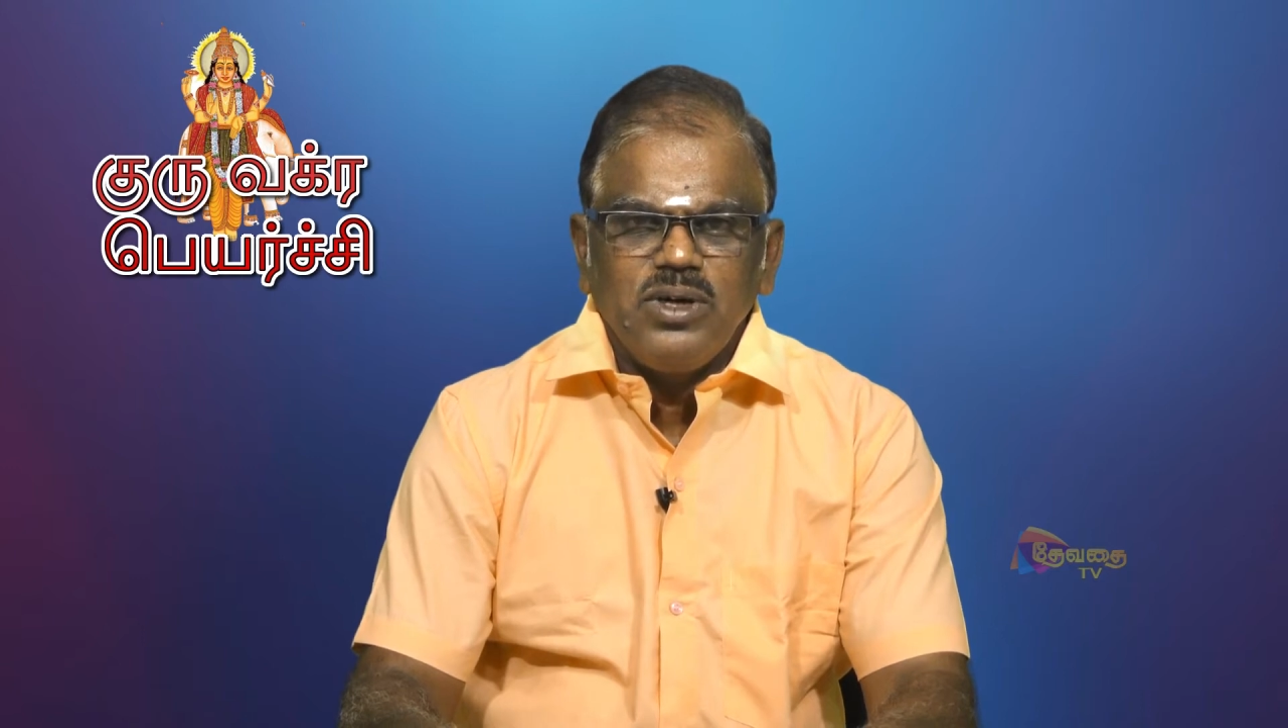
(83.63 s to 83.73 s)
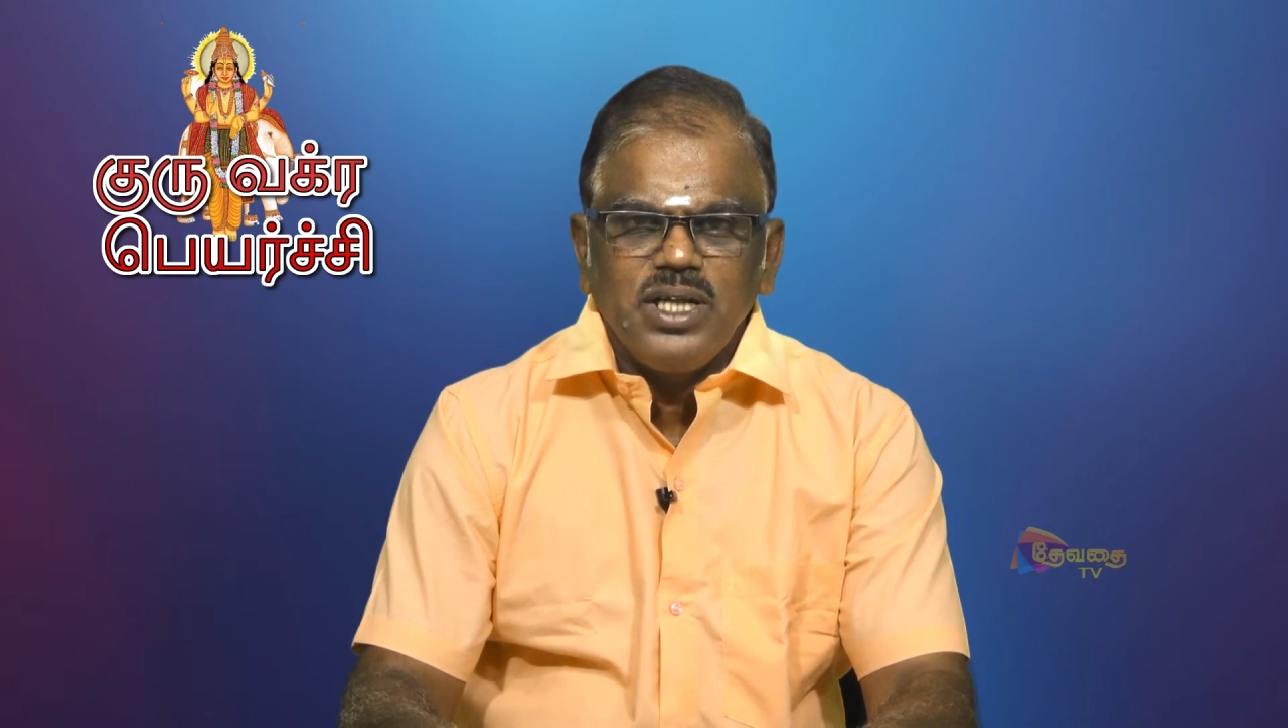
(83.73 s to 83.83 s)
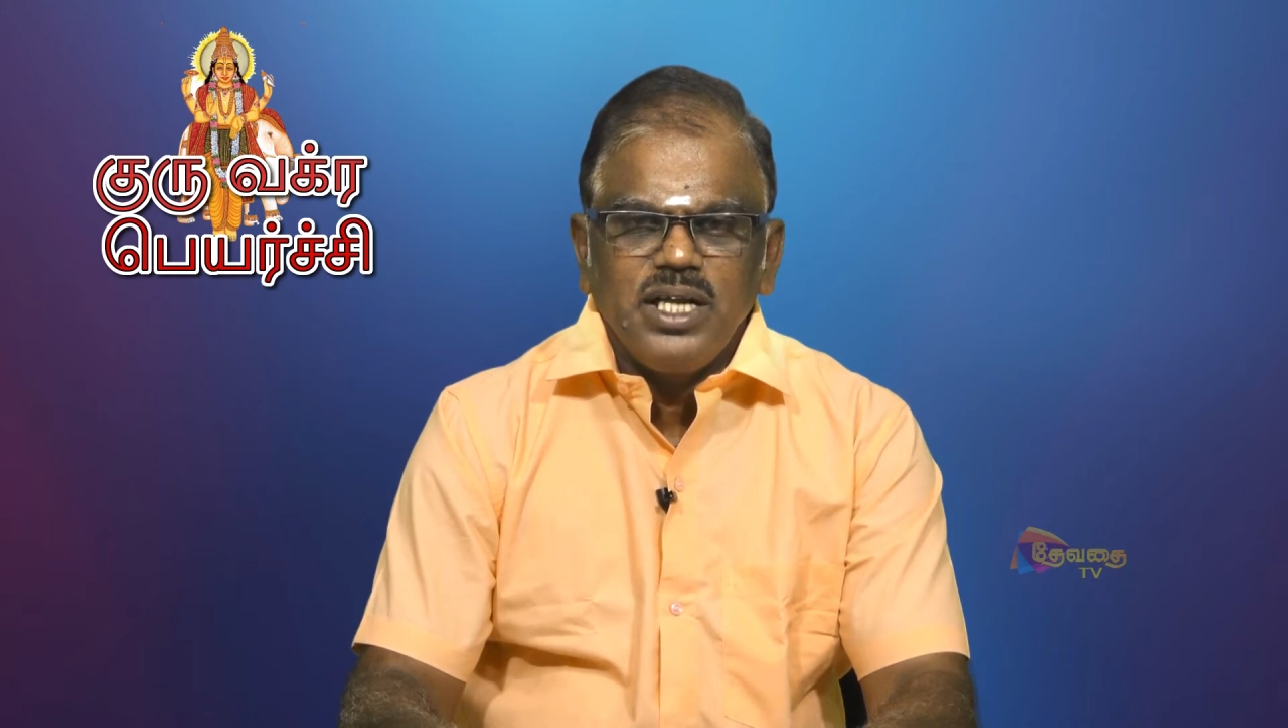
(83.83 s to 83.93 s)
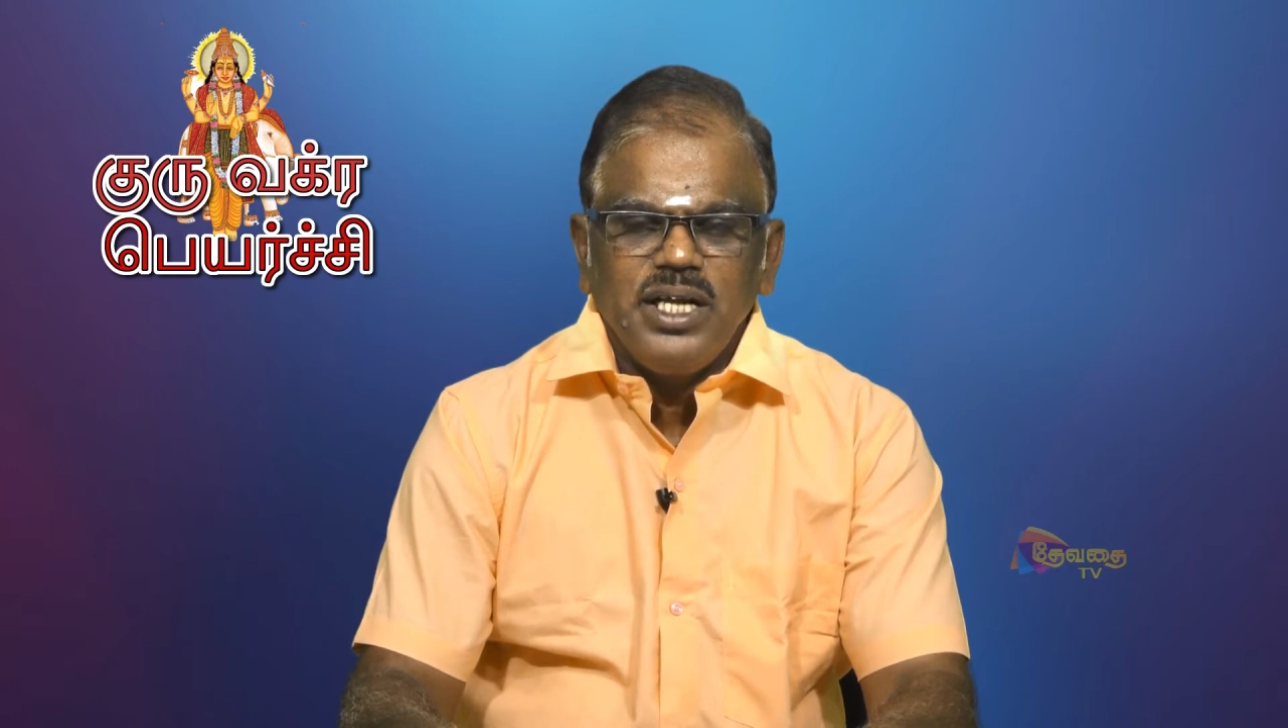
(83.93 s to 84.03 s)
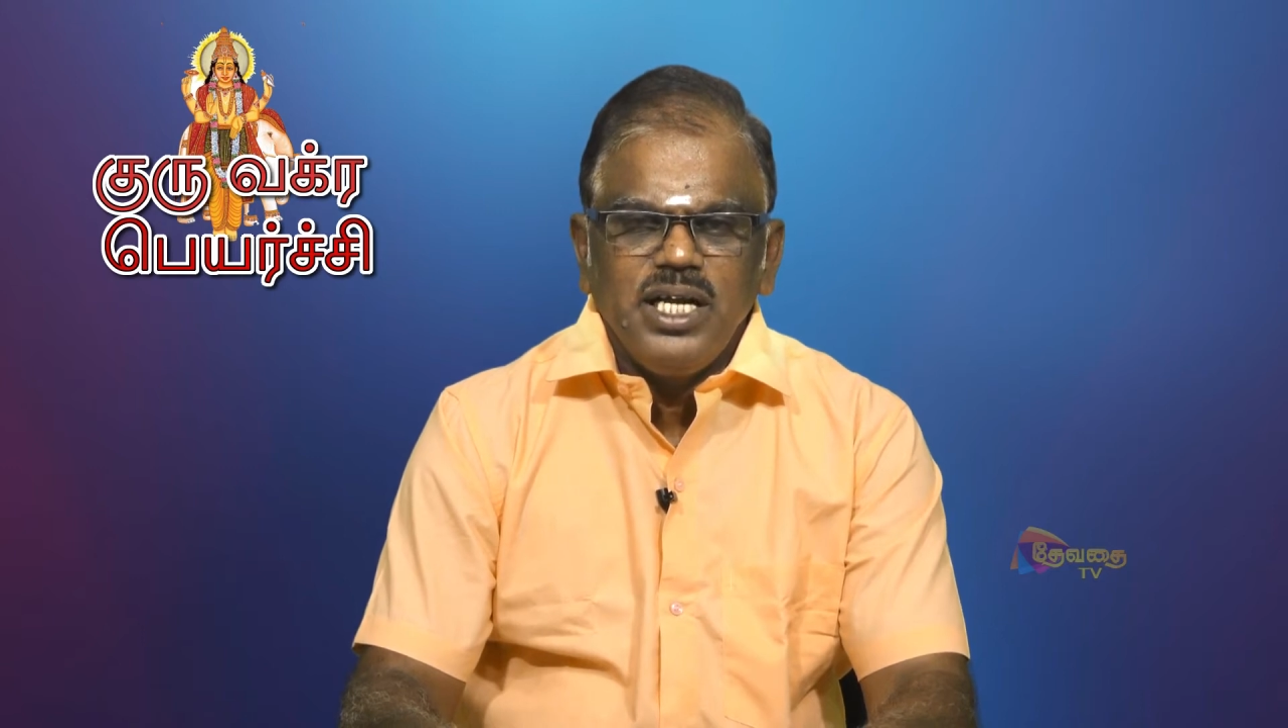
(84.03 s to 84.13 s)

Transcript: பொழுது